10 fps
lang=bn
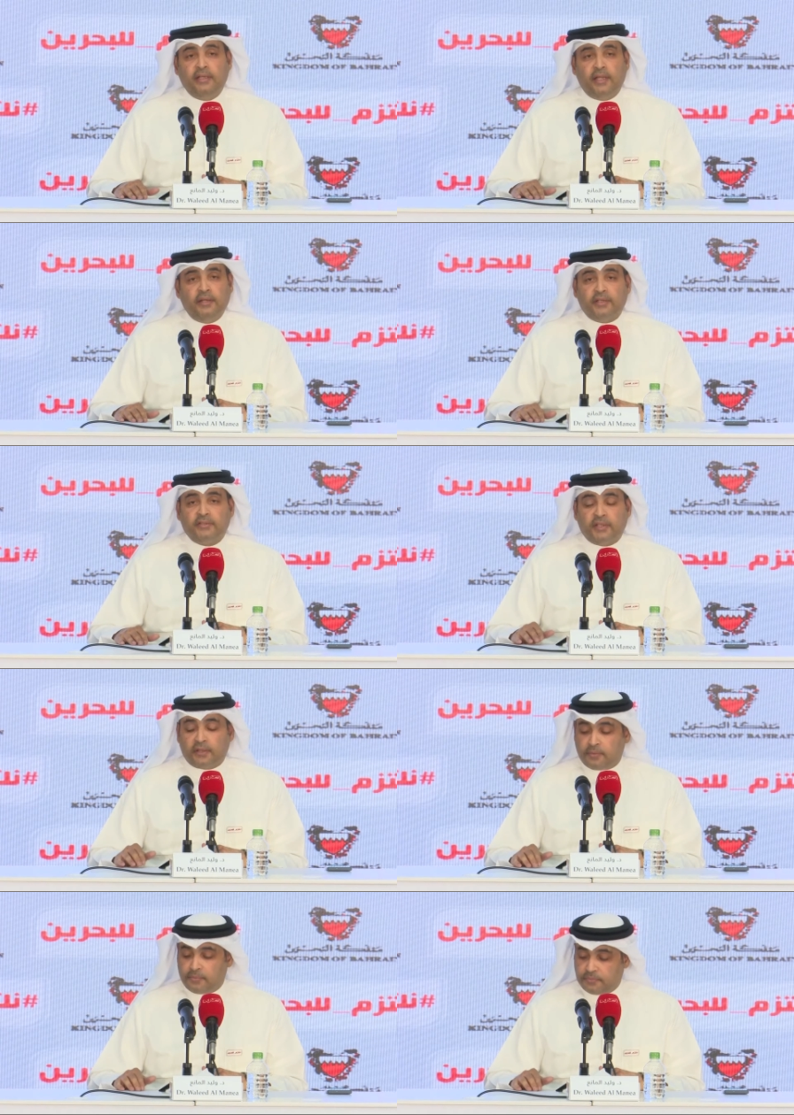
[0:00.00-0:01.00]
বিশেষ করে
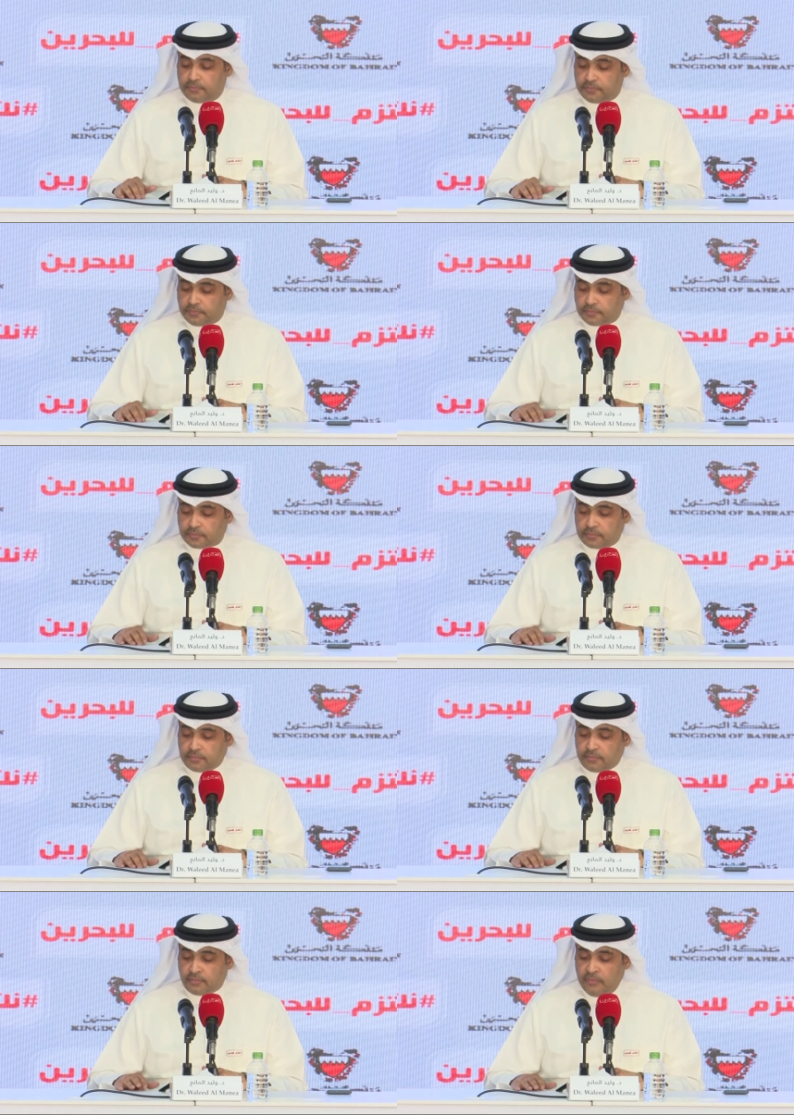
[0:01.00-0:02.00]
আমাদের
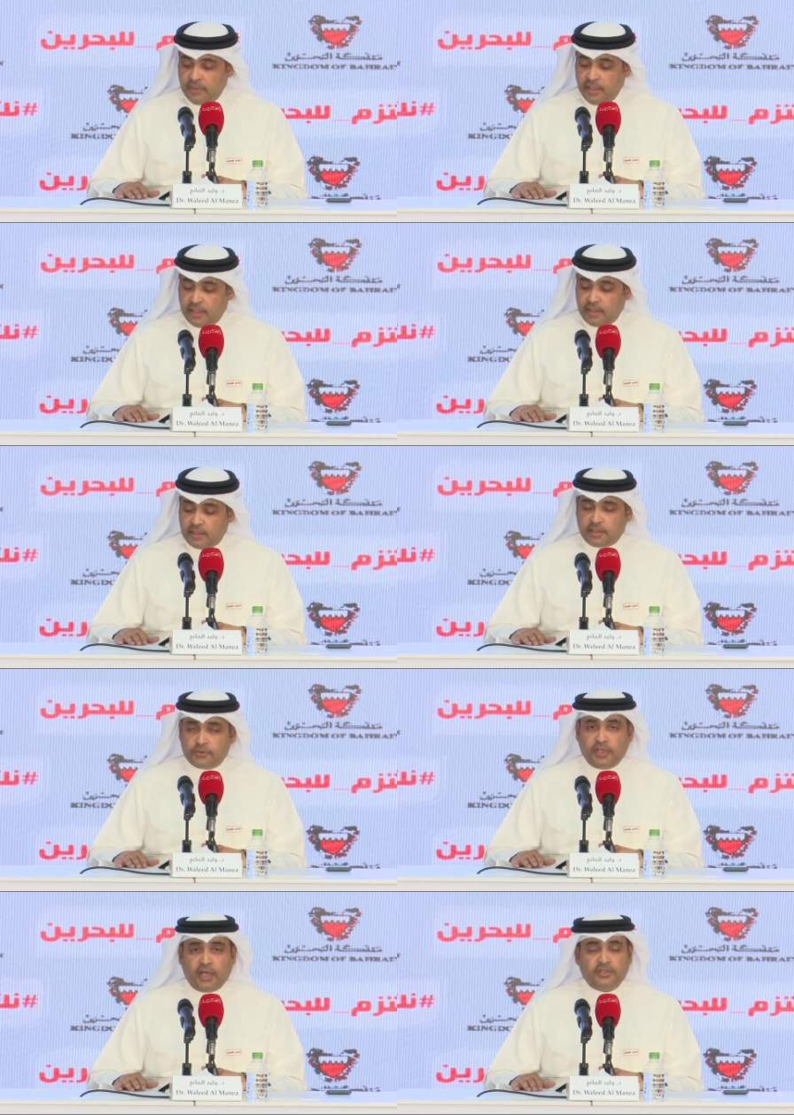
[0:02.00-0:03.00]
বাহরাইনের
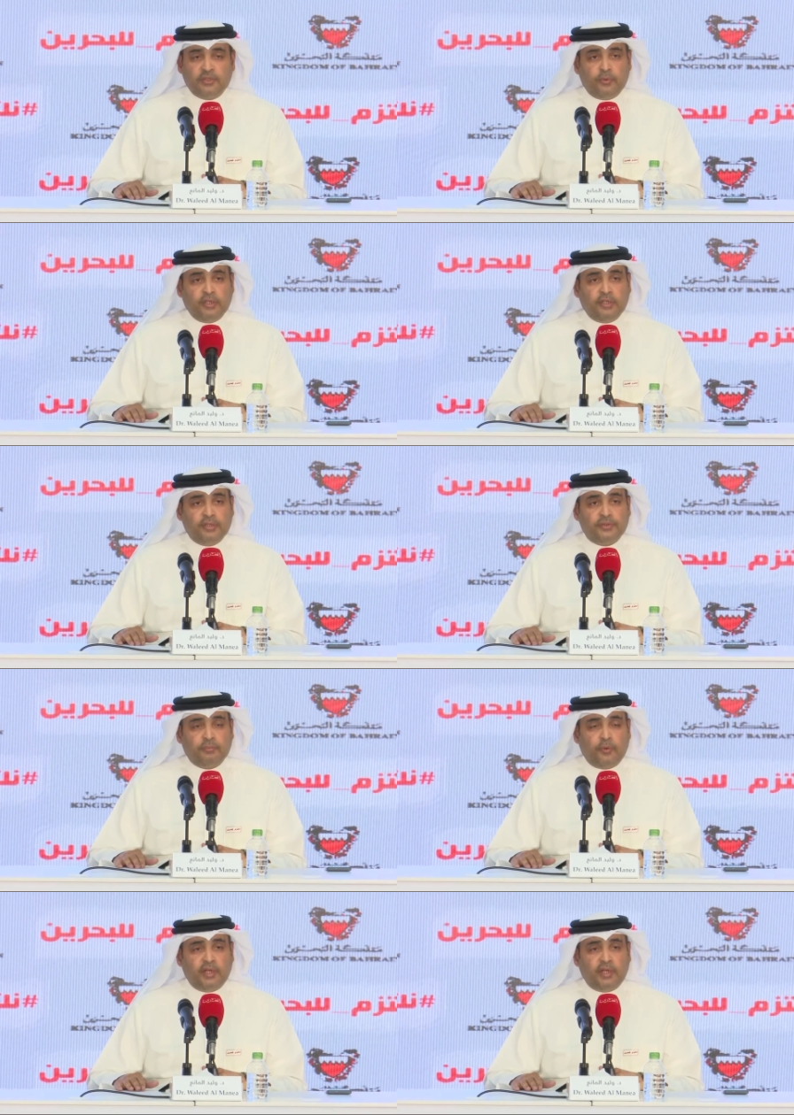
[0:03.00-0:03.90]
যুবরাজ এবং